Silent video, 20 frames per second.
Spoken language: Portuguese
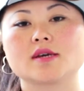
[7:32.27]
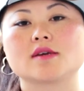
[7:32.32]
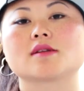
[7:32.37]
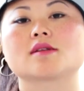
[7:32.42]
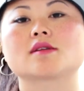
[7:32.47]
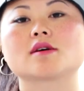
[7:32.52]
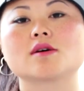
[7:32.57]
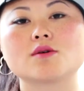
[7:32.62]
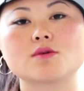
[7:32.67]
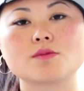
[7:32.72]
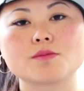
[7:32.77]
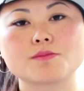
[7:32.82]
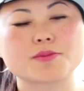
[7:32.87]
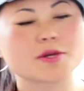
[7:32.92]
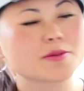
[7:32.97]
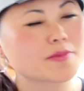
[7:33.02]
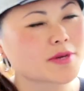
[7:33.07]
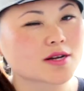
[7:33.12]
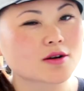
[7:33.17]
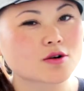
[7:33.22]
Então,
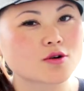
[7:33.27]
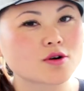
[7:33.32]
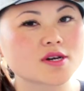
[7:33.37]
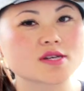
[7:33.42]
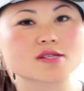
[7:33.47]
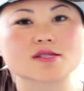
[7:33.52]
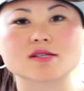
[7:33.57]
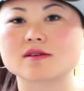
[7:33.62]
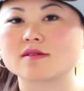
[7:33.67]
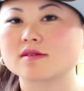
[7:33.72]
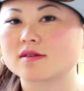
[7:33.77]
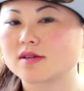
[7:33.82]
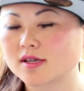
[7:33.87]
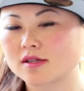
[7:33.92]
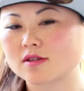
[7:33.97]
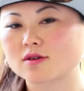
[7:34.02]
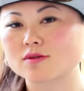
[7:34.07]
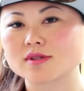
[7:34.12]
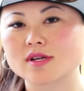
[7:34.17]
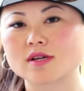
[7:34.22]
primeira coisa,
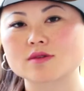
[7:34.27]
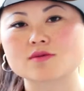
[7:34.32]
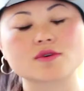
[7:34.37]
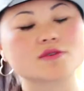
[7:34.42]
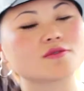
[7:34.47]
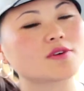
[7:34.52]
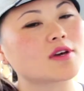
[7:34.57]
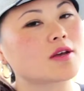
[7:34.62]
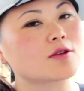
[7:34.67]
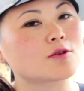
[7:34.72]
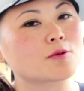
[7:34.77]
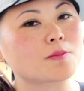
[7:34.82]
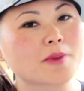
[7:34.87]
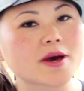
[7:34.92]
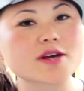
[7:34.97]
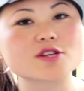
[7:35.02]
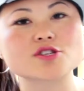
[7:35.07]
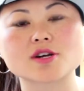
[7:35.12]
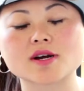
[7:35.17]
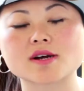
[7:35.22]
entre em contato com o evento,
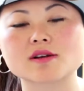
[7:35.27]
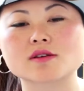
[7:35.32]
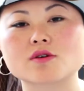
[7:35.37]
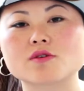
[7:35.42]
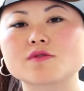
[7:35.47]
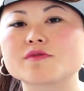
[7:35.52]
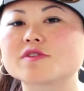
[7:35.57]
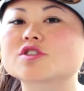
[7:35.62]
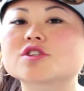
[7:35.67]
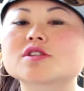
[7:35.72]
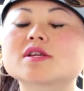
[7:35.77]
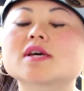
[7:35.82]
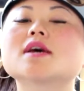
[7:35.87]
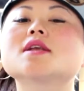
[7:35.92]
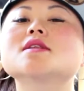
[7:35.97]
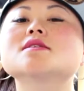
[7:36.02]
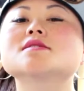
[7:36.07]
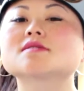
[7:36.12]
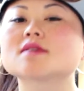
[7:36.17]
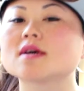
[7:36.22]
pede a carta convite
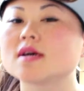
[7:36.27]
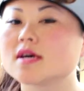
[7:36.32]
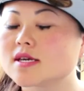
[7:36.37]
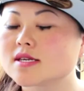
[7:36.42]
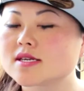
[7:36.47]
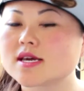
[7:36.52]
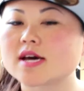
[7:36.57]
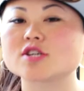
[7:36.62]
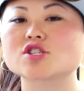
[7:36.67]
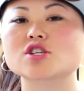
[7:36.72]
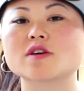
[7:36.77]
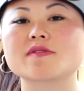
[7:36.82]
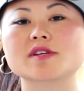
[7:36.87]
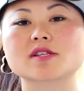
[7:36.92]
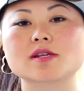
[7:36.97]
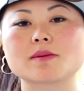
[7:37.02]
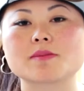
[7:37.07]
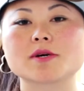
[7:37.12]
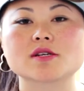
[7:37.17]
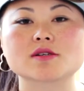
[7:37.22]
deles e aí já vai
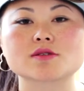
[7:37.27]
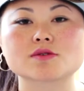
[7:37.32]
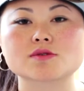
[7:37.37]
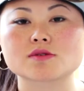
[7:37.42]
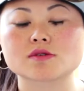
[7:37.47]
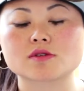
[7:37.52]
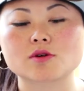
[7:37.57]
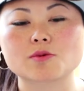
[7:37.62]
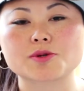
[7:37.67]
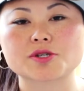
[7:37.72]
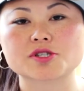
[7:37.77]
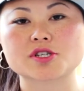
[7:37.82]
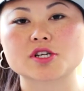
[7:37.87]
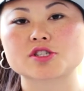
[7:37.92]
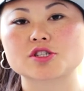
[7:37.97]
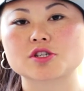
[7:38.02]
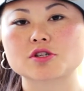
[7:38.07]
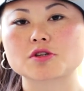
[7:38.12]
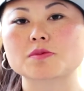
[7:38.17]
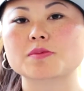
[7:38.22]
trabalhando no teu
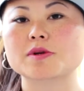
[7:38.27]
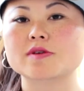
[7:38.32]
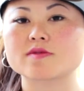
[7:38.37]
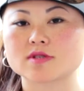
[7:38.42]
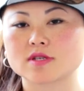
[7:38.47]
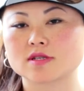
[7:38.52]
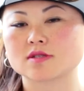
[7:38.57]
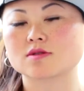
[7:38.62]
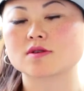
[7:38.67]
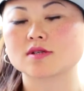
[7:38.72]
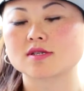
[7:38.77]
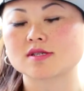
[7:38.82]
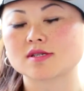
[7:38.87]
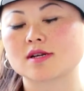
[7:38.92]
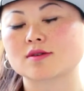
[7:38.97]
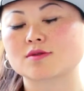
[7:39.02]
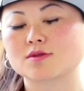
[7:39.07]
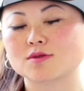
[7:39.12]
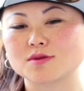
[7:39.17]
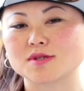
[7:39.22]
projetinho para você
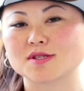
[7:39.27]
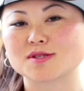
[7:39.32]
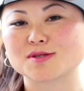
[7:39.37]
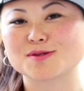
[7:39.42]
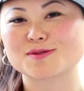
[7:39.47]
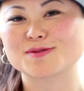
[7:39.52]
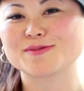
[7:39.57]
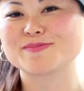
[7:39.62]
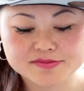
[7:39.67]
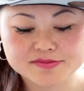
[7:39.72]
solicitar tudo isso.